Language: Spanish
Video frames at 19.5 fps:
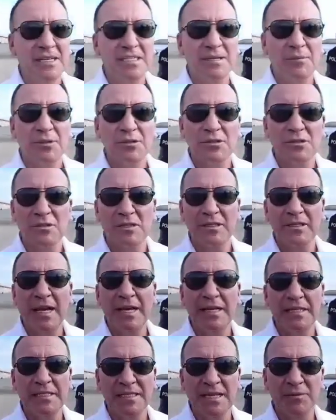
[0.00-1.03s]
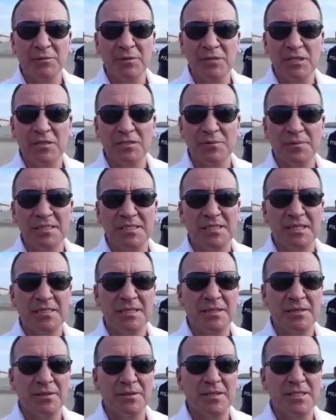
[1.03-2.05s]
ya estamos, ya iniciamos en los meses
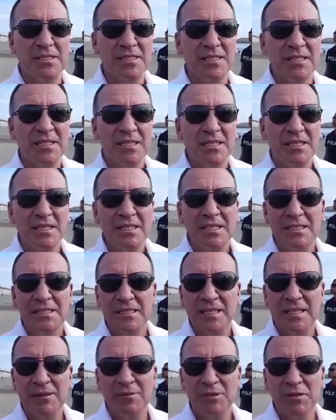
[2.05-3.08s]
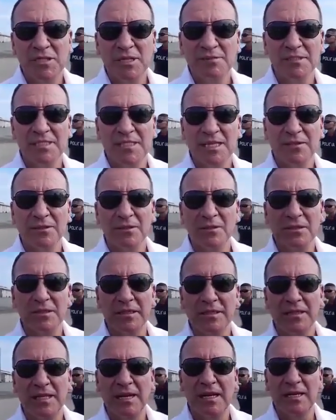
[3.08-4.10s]
anteriores y seguimos avanzando.
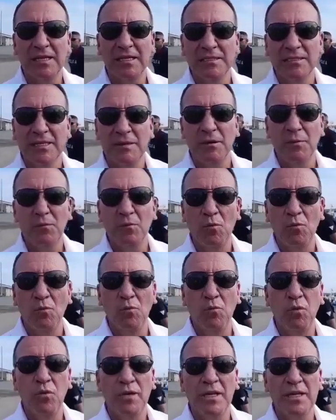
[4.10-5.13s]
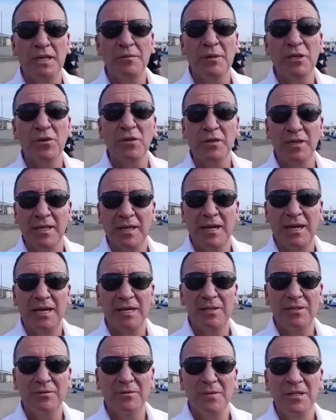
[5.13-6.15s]
Está, estaba un, buque de menor
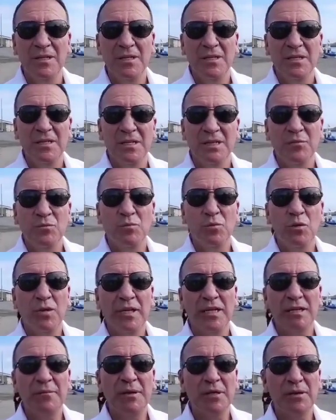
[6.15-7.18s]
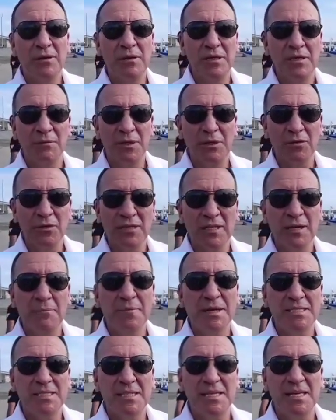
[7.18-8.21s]
calado, un buque de menor
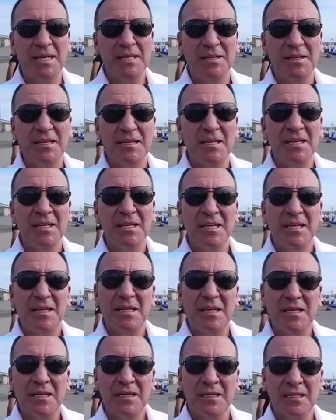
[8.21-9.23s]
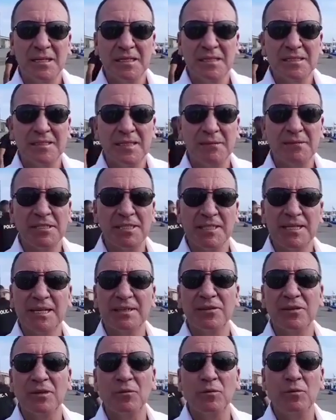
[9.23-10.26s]
capacidad, que estaba
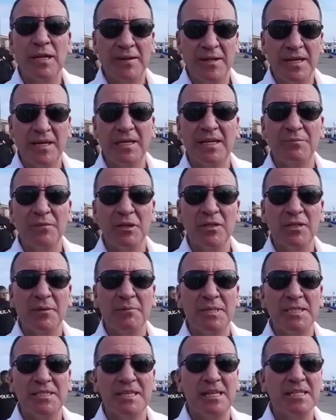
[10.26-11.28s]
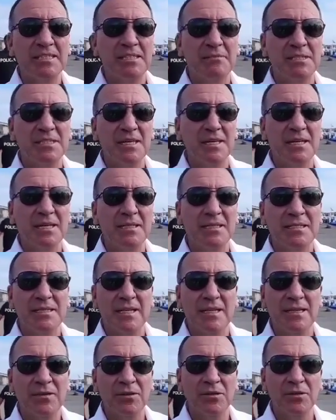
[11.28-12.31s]
sacando, una draga de menor capacidad estaba
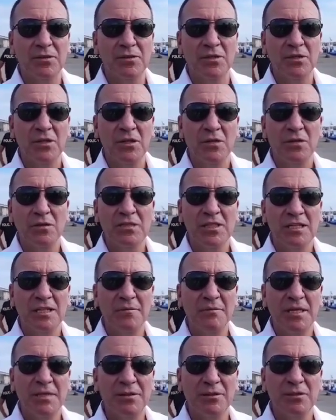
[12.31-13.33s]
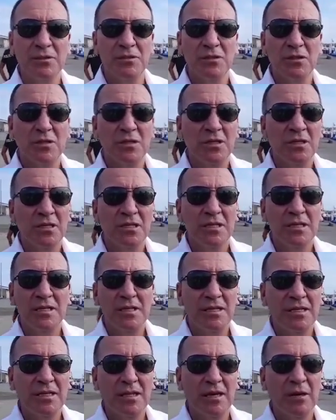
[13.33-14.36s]
sacando, los, los, sedimentos
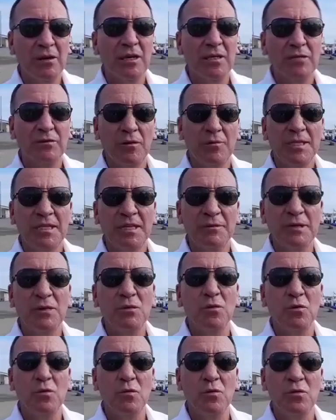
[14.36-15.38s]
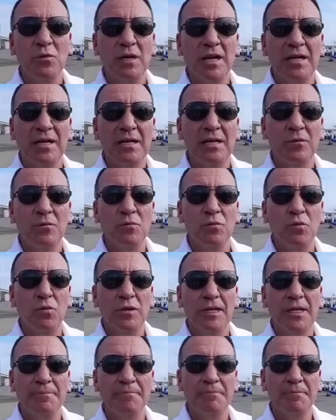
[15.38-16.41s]
y ah, actualmente vino una, un
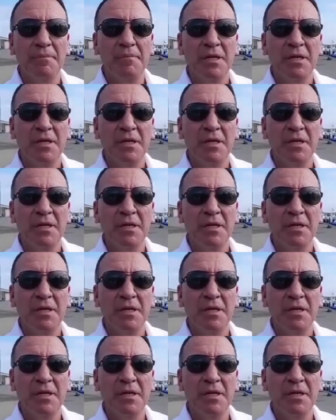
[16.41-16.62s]
buque,